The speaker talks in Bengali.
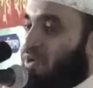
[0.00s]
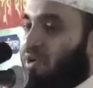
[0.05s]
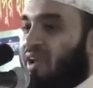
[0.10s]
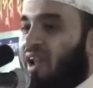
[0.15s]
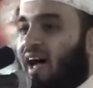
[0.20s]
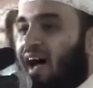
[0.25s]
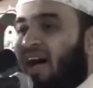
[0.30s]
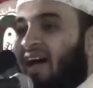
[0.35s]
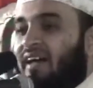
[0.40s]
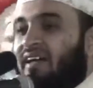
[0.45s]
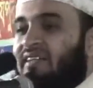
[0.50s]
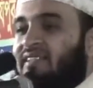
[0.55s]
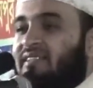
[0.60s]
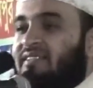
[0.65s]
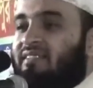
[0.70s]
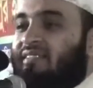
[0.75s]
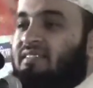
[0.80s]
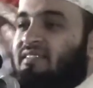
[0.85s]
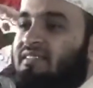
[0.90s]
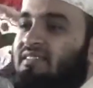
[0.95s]
বন্যা
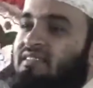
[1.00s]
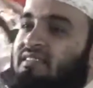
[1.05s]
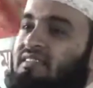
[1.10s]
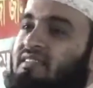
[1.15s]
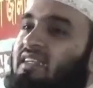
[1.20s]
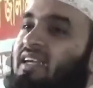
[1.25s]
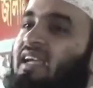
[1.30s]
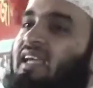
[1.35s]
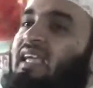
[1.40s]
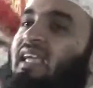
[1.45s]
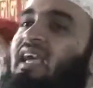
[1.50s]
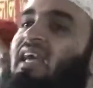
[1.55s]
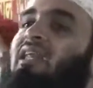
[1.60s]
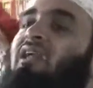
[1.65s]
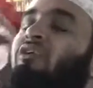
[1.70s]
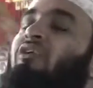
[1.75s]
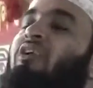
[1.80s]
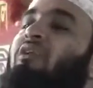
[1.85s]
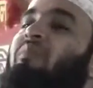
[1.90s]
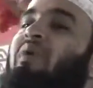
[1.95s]
ক্যান
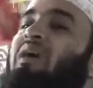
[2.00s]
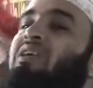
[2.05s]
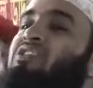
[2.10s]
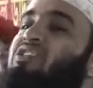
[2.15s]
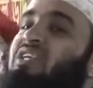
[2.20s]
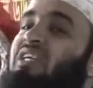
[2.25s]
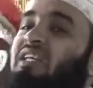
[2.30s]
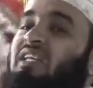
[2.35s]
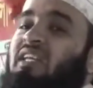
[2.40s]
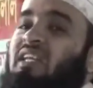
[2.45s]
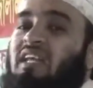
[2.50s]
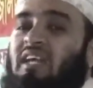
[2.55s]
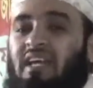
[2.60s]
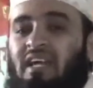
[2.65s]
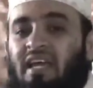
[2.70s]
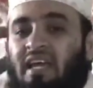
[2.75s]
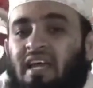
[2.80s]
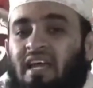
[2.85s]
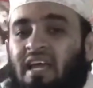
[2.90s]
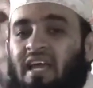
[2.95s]
ইউ ইমাজিন
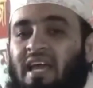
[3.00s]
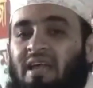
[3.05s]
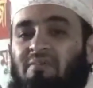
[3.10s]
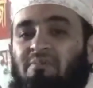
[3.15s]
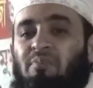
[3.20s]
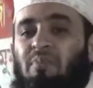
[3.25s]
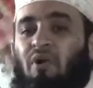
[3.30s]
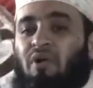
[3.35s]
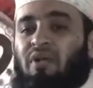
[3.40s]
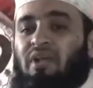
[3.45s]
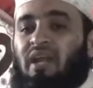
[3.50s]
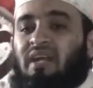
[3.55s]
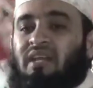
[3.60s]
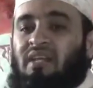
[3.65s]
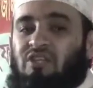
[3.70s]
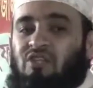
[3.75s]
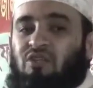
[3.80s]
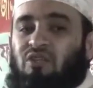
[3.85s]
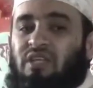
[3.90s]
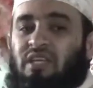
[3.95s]
এই
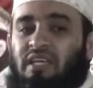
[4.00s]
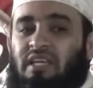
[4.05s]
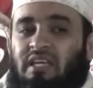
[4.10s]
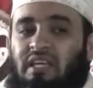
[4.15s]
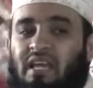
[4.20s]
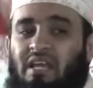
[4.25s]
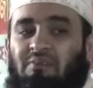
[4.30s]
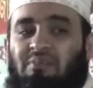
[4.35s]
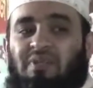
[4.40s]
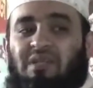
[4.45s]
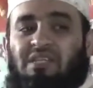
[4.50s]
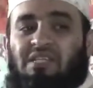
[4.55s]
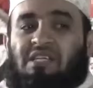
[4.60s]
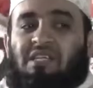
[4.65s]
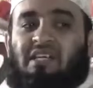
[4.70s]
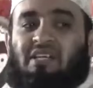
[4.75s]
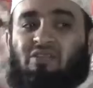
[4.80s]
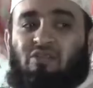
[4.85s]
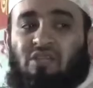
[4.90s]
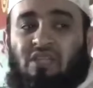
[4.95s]
বন্যাটা যদি এই
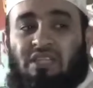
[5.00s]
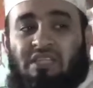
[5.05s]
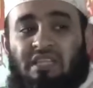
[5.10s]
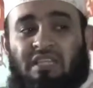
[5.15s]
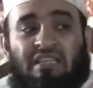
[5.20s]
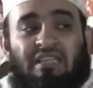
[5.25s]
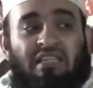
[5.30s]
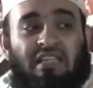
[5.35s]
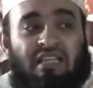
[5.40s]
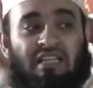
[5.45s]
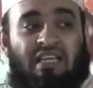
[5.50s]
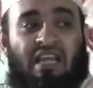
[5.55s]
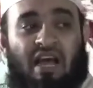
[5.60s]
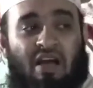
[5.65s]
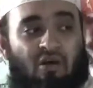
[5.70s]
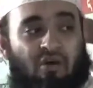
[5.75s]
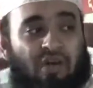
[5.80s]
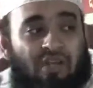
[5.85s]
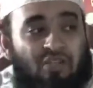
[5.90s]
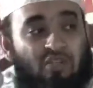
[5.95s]
বৃষ্টিটা যদি তিন দিন
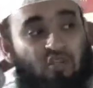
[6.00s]
না হয়ে